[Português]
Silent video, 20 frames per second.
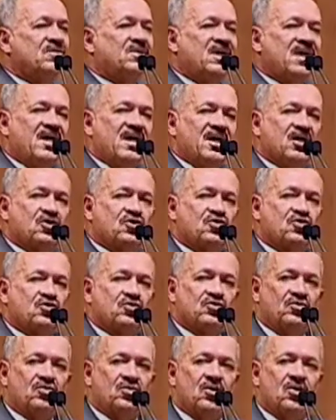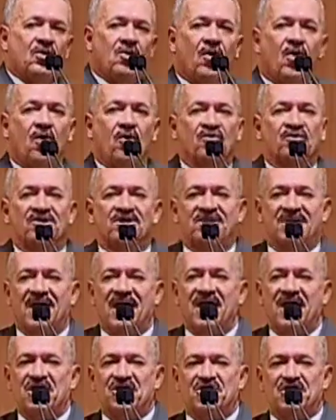terço, ou
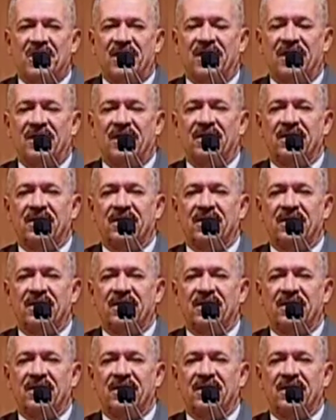seja,